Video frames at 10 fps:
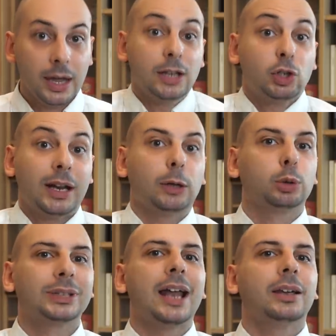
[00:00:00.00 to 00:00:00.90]
e ci ha
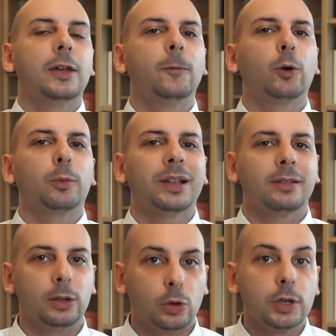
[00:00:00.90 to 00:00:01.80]
dato tante
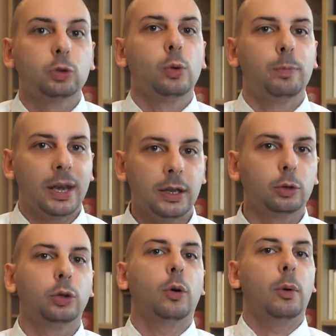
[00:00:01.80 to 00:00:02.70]
informazioni sul
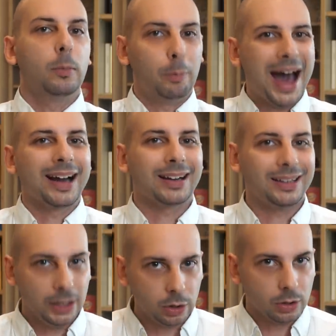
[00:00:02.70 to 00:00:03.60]
periodo
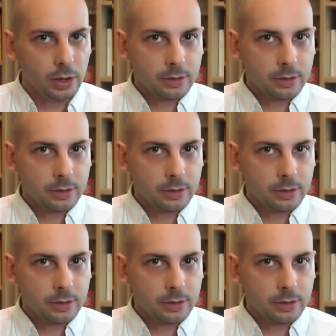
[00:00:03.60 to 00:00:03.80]
partico,